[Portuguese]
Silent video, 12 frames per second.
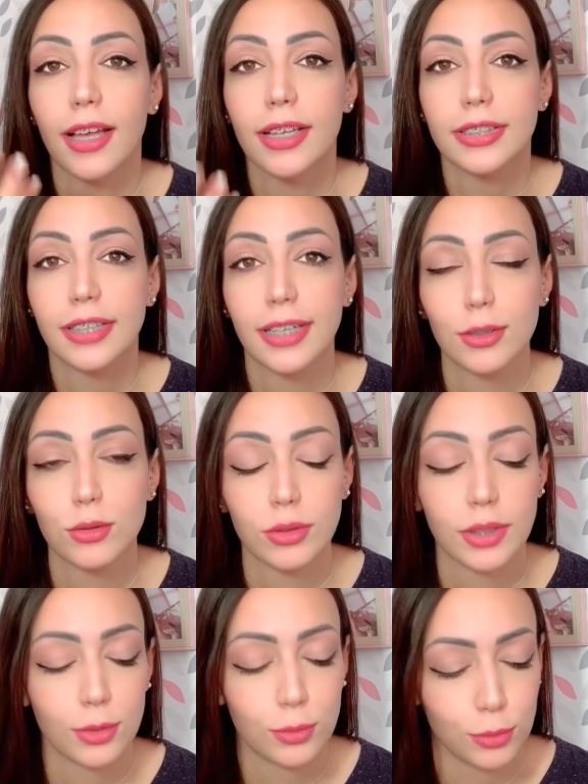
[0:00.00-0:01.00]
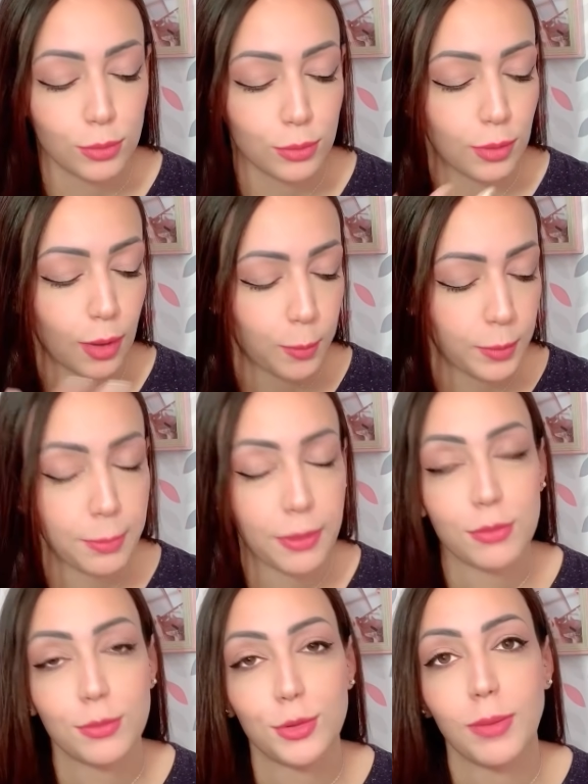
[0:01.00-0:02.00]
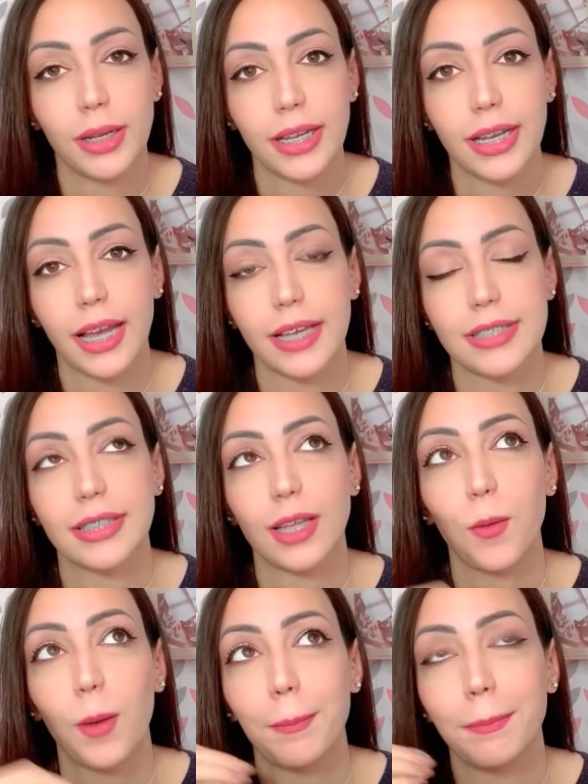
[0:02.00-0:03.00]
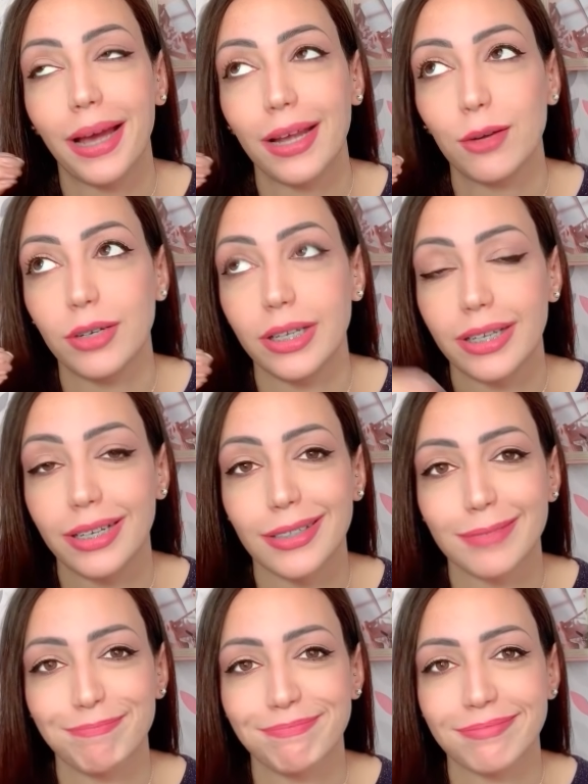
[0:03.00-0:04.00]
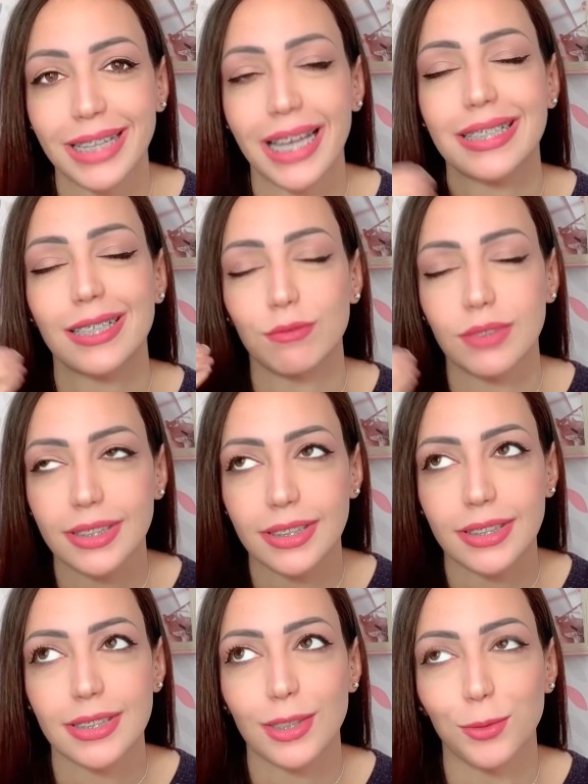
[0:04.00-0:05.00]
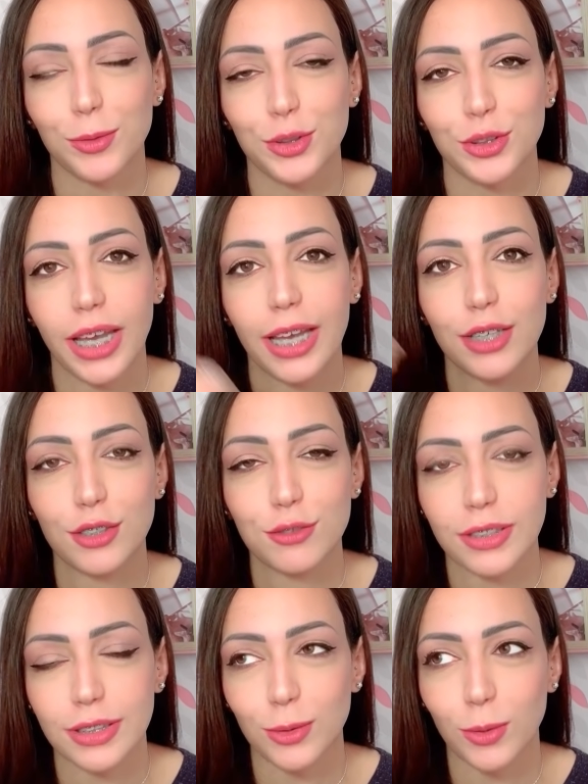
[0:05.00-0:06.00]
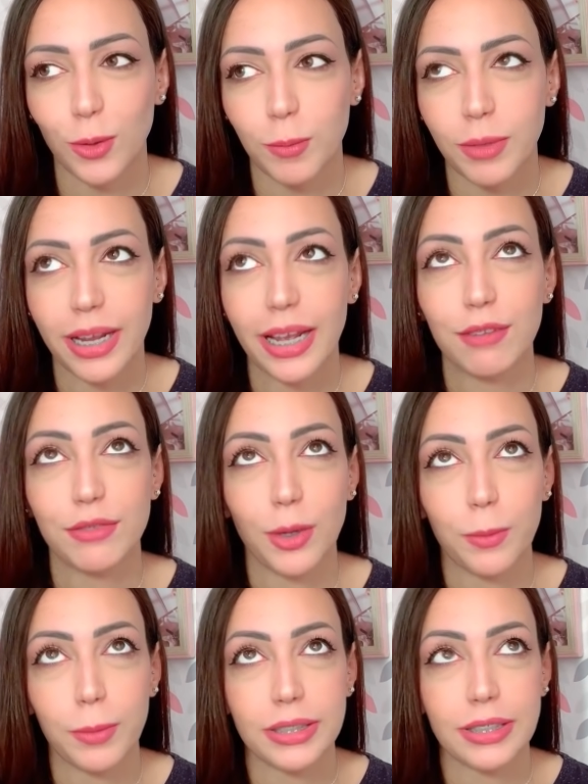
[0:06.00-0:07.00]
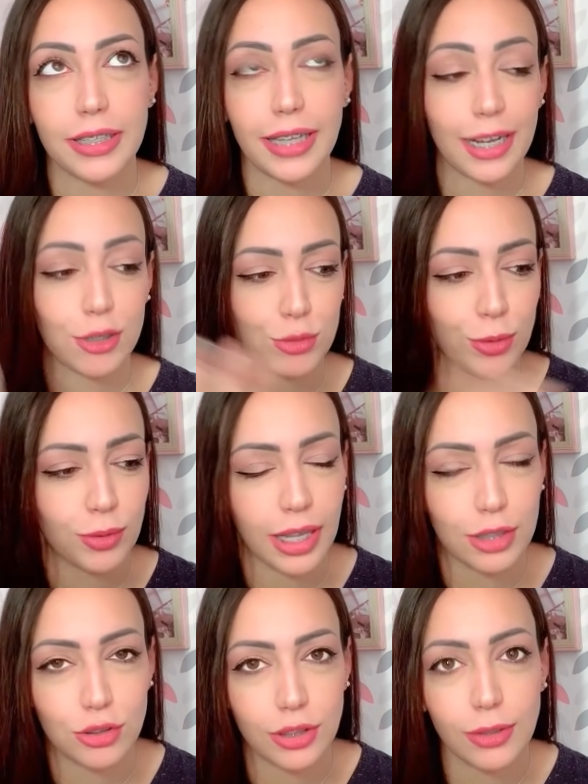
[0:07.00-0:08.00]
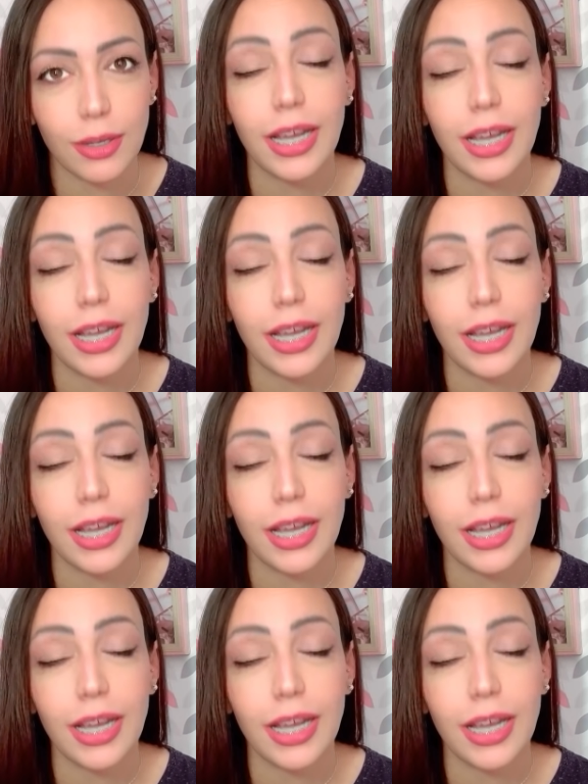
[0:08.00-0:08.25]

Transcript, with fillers: Selecionei tudo, arrumei perfumes bem legais e tá uma barulheira nessa vizinhança hoje. É gente fazendo obra, é avião passando, é cachorro latindo.